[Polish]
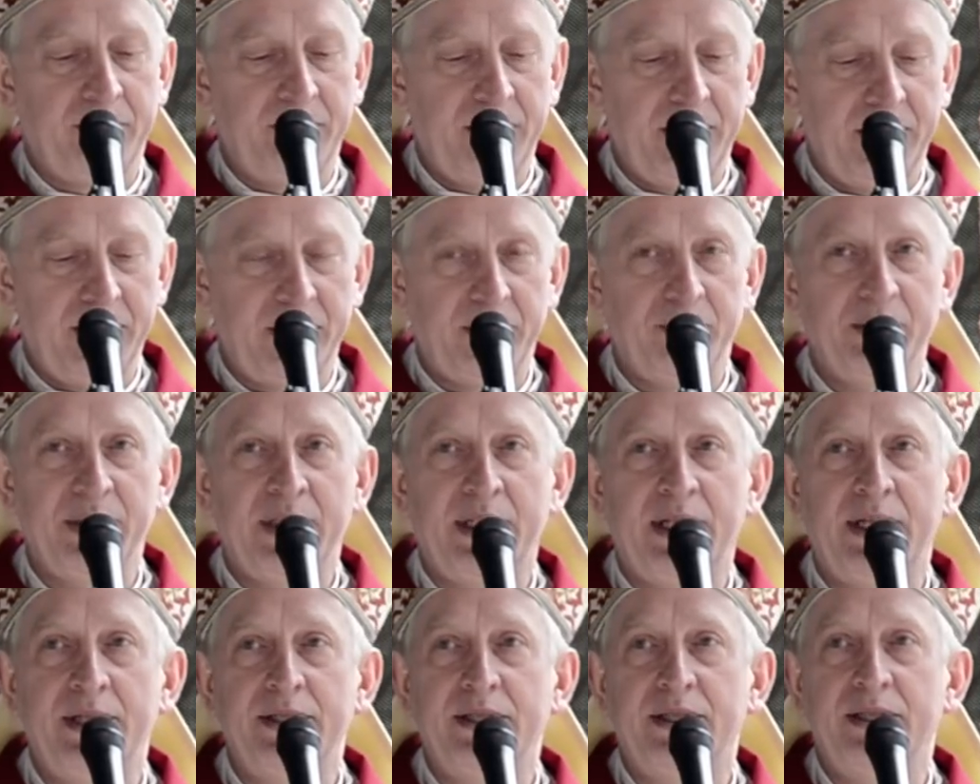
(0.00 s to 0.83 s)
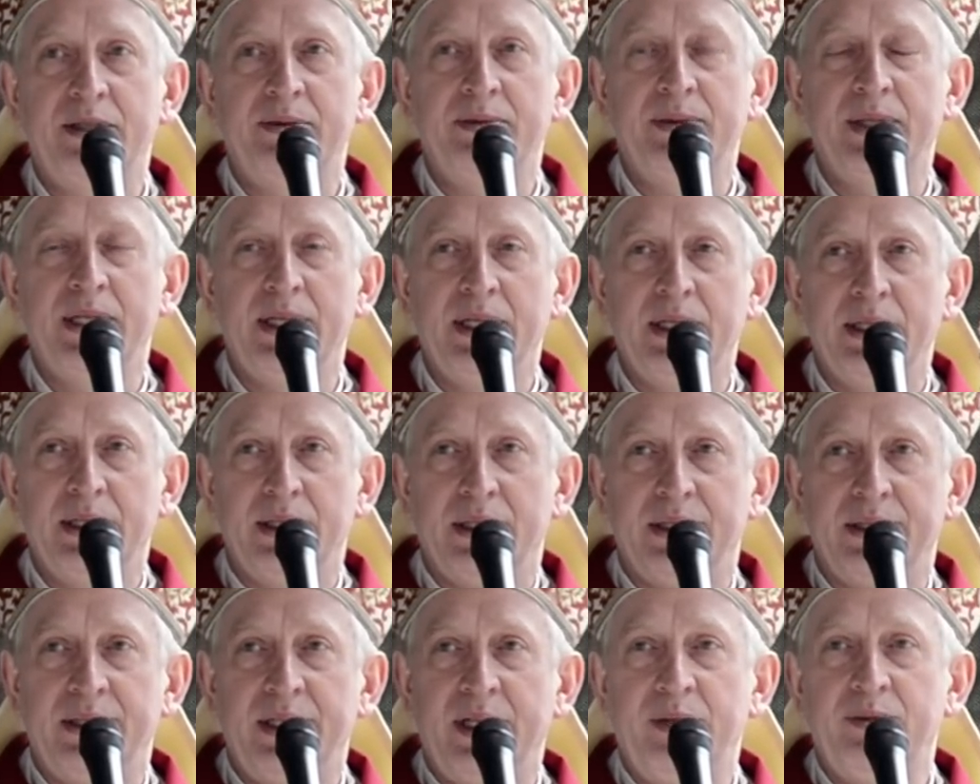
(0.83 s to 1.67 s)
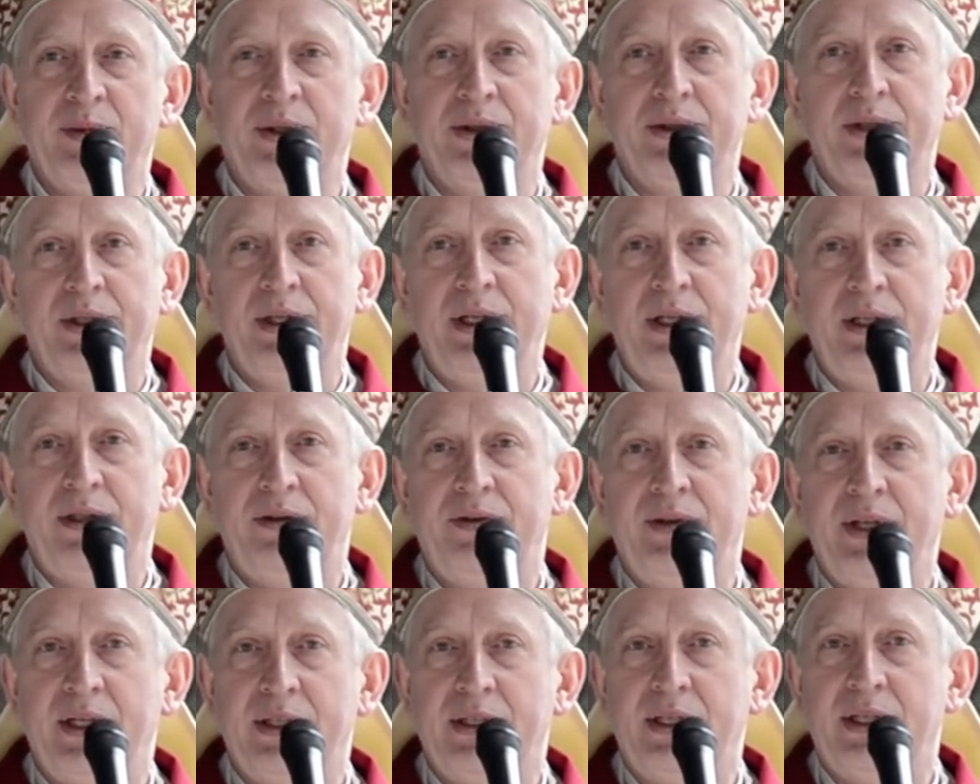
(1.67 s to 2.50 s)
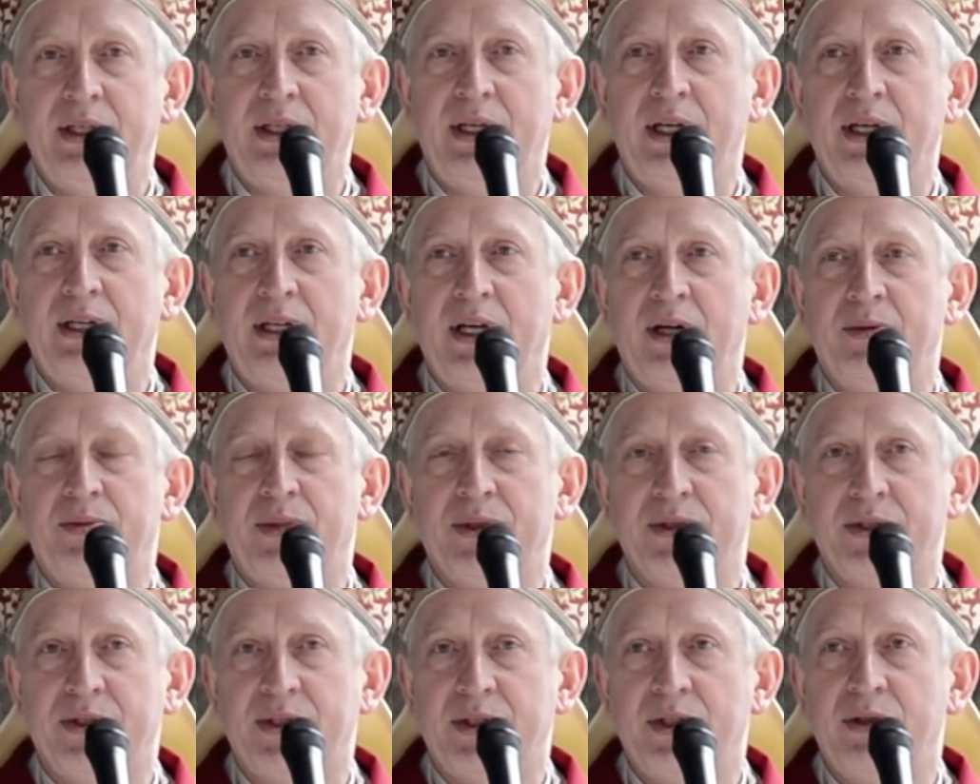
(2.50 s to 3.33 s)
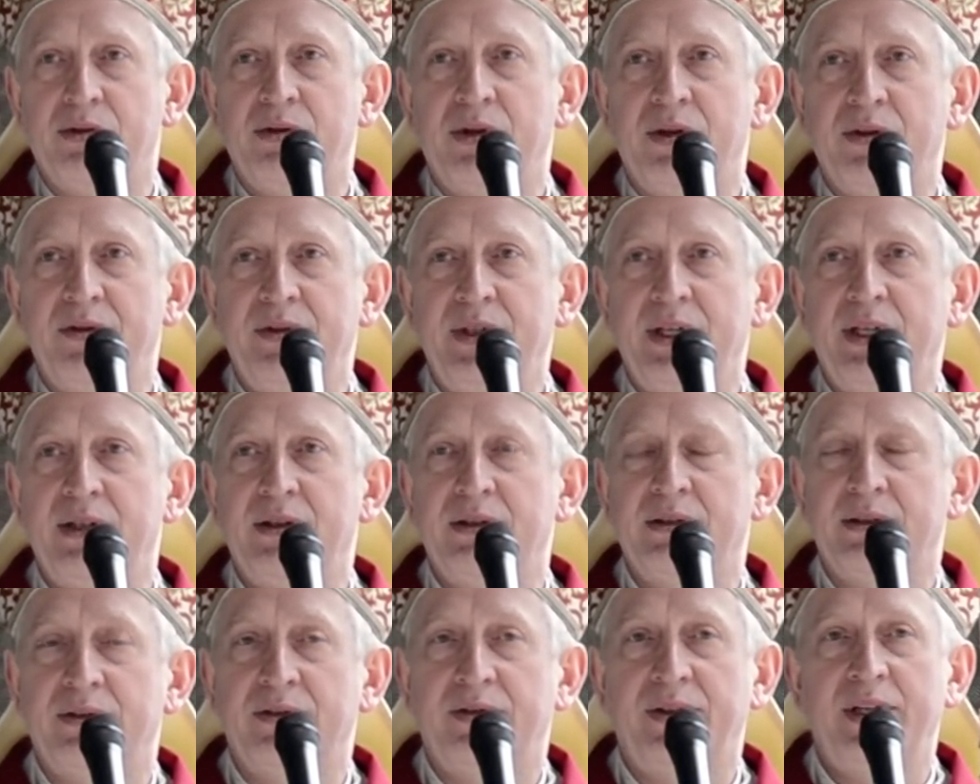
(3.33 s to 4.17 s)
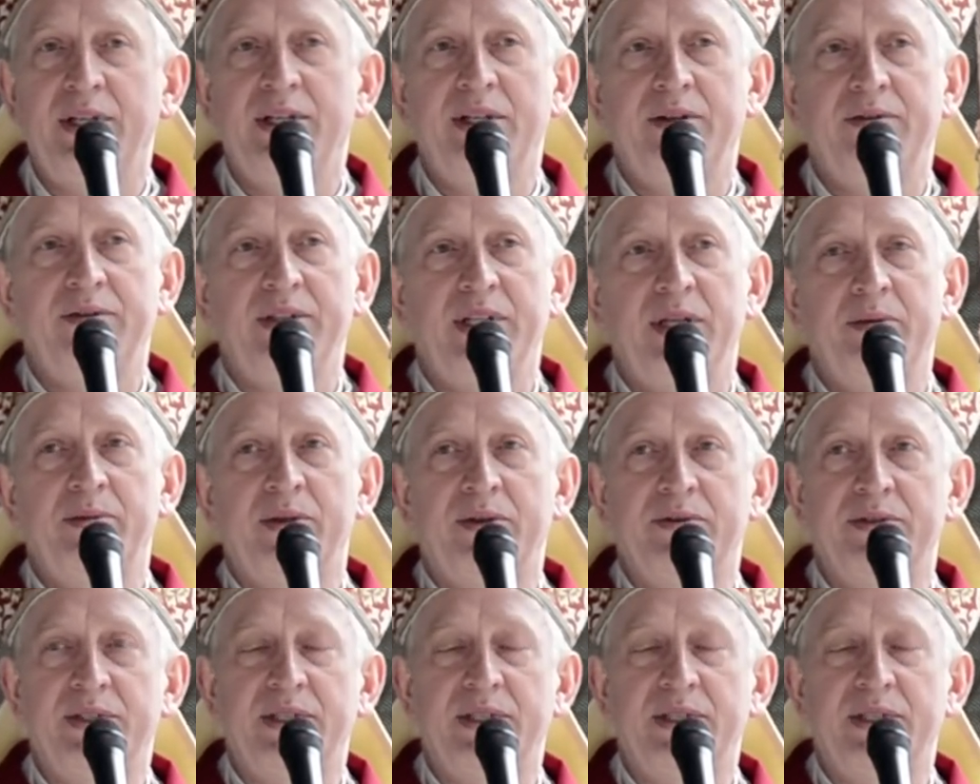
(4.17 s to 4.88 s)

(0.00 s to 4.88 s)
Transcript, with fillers: Byliśmy razem na modlitwie, tak jak apostołowie w chwili w niebo